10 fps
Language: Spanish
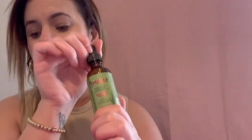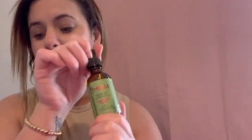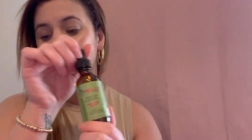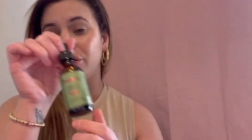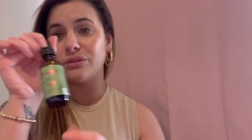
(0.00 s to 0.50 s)

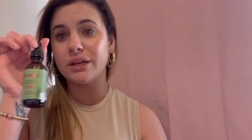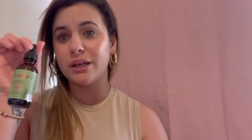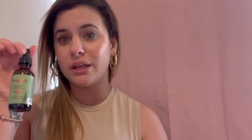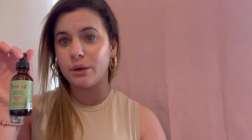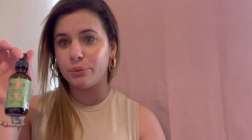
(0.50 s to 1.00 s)
Entonces
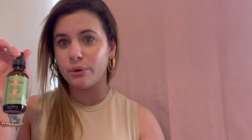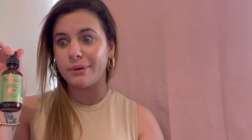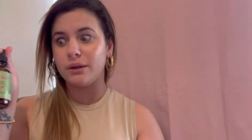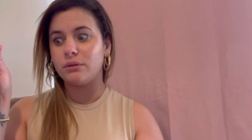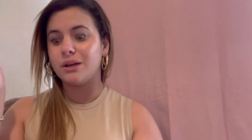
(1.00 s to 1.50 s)
quería
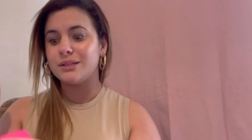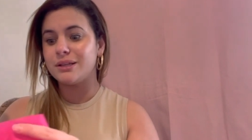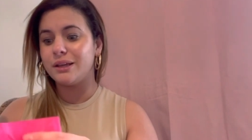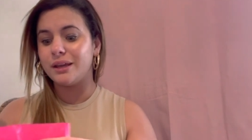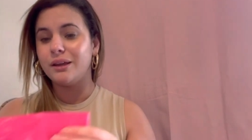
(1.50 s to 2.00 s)
probarlo.
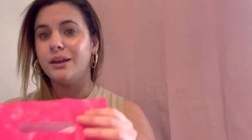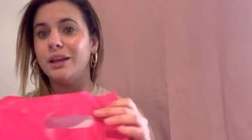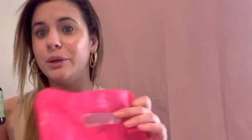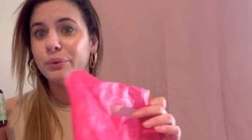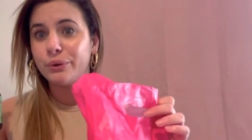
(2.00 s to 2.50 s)
Así que,
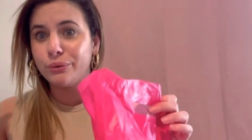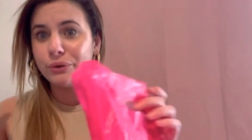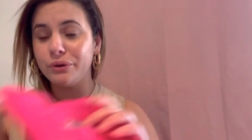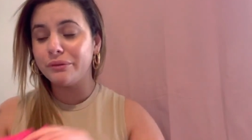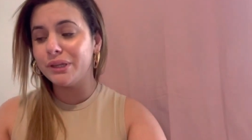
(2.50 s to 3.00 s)
y por
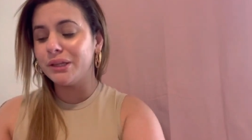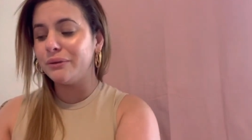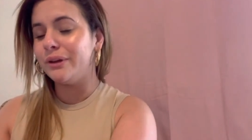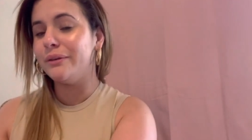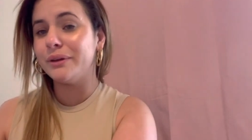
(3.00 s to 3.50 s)

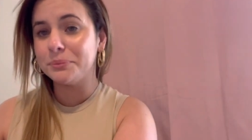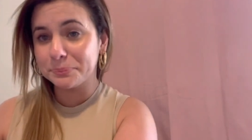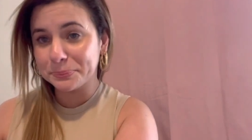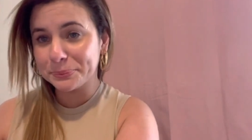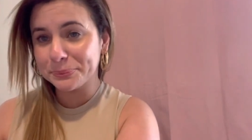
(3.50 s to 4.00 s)
1.99,
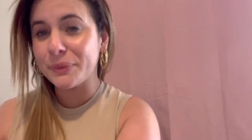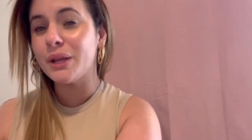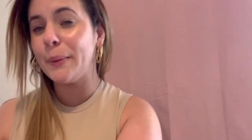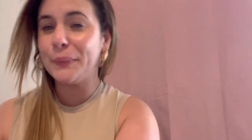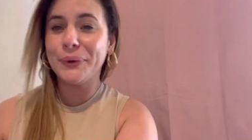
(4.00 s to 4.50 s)

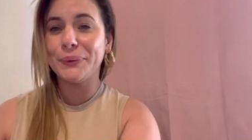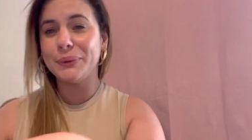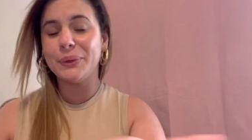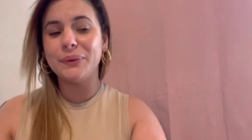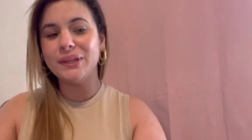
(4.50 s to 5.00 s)
por
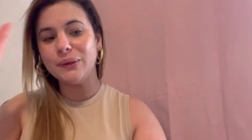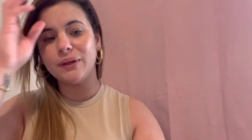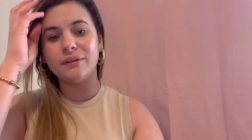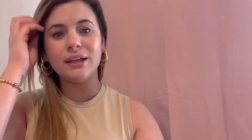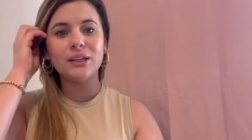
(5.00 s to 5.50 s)

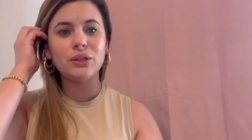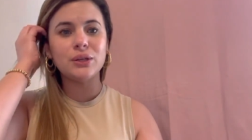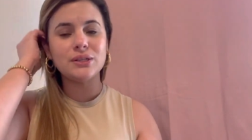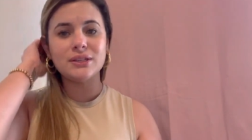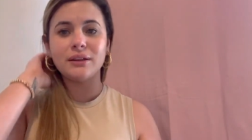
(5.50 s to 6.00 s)
1.99,
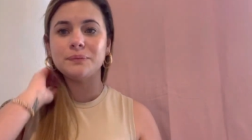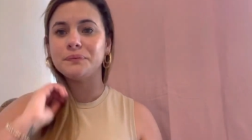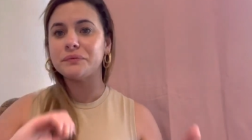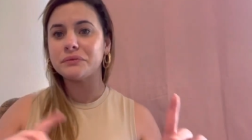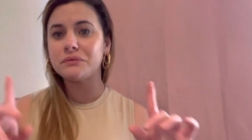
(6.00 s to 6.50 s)
entonces
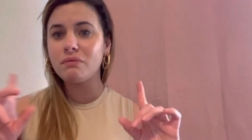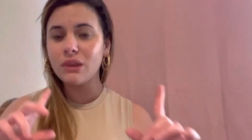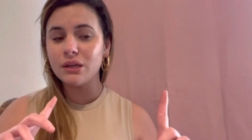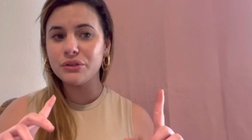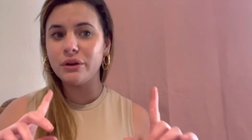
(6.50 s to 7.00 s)

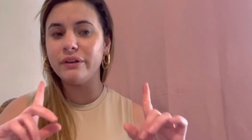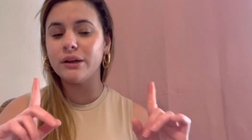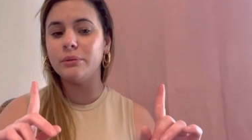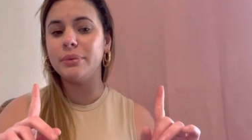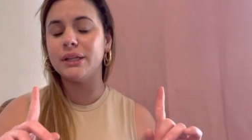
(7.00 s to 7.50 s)
yo les había
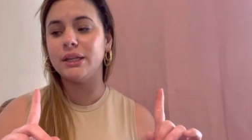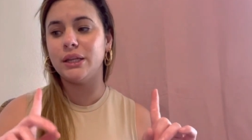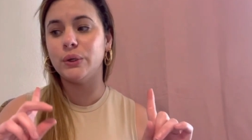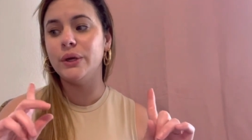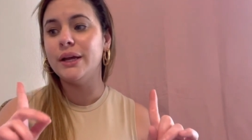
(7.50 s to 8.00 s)

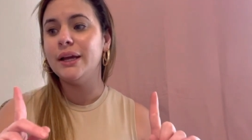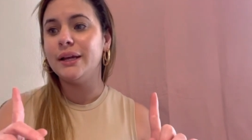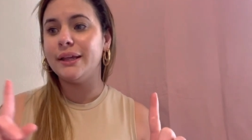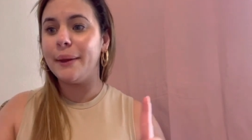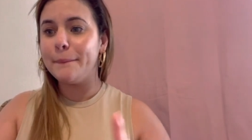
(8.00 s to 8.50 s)
compartido
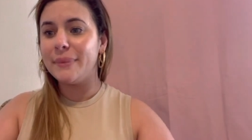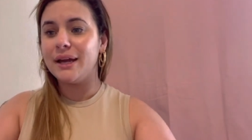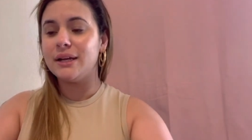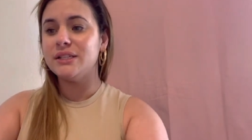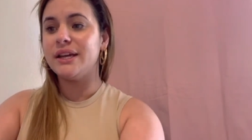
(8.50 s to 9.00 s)
que
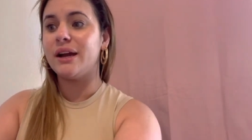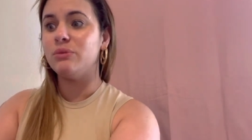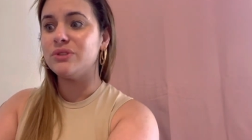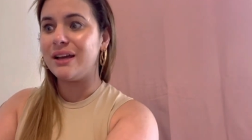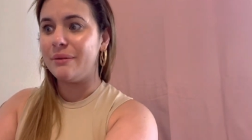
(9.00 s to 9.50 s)

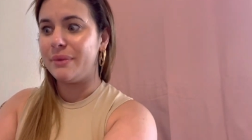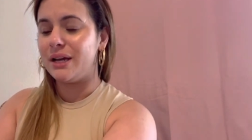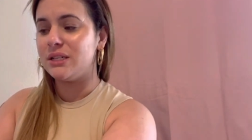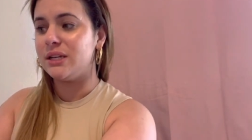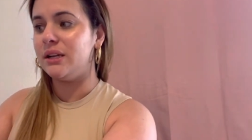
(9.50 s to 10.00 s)
llegamos a
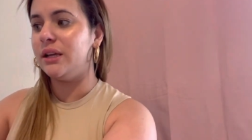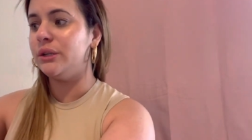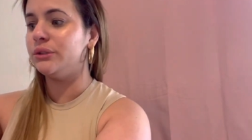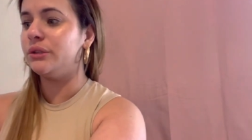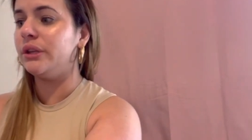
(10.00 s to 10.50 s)
Marshall el
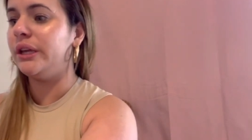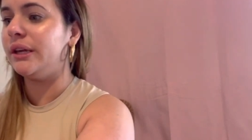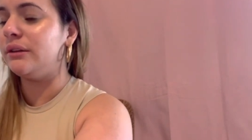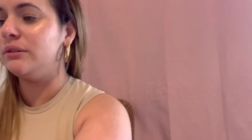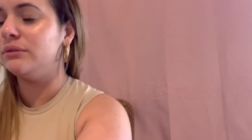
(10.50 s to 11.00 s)
otro día